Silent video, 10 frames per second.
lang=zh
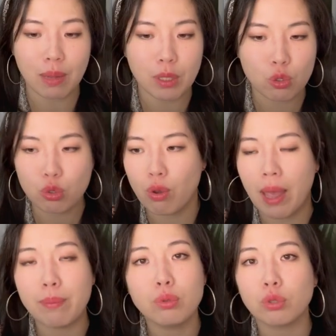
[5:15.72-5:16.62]
面
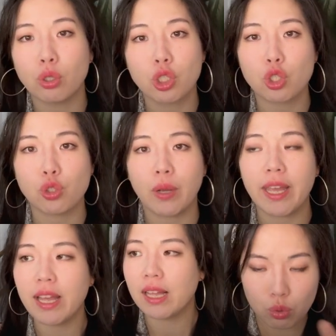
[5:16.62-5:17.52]
全部都是
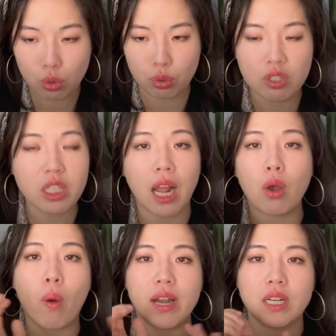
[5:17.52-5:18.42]
水，群
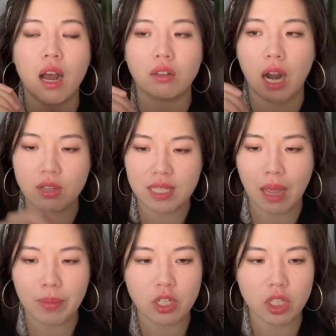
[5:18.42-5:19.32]
山环绕，然后
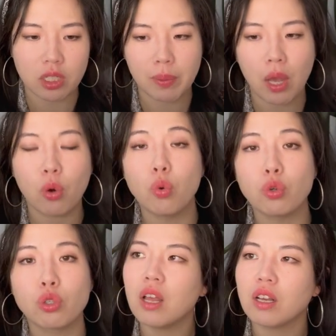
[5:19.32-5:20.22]
下面是一片
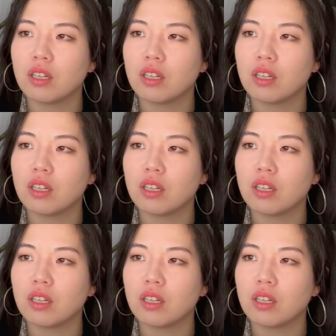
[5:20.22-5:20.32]
湖水，